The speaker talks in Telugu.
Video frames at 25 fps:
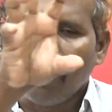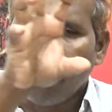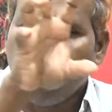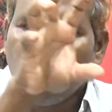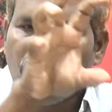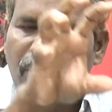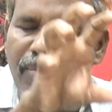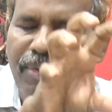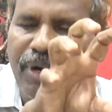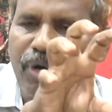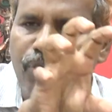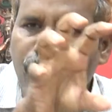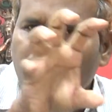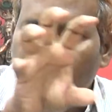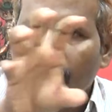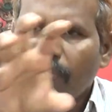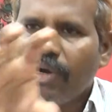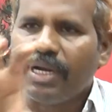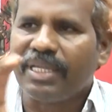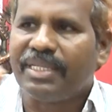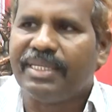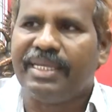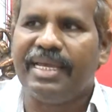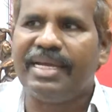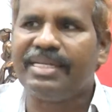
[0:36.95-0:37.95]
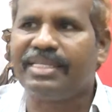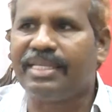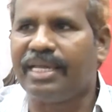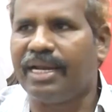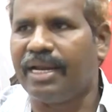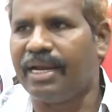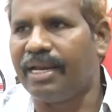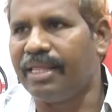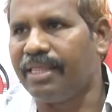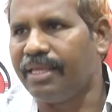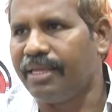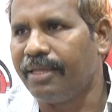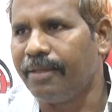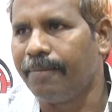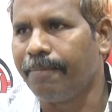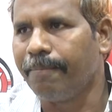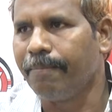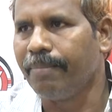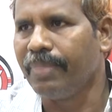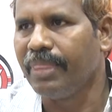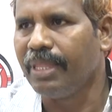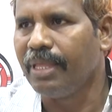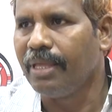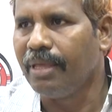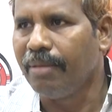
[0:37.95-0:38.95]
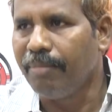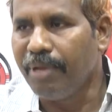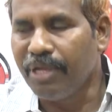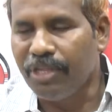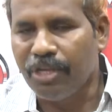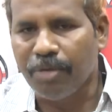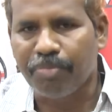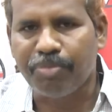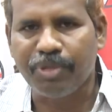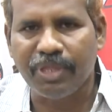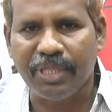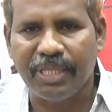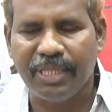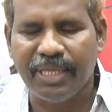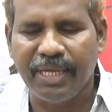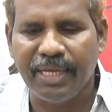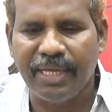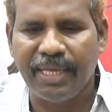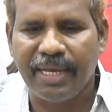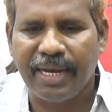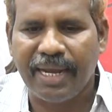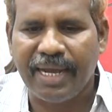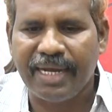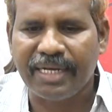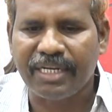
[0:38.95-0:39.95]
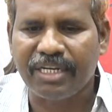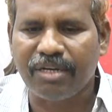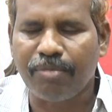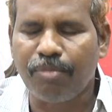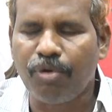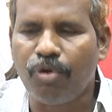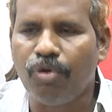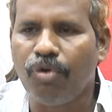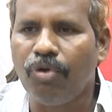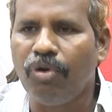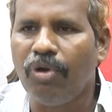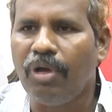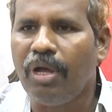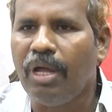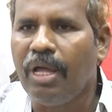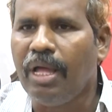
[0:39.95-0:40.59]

గవర్నమెంట్ వచ్చి వాళ్ళకి చేస్తానన్నది మేము చెప్తుంది అదే ఈ రాష్ట్రంలో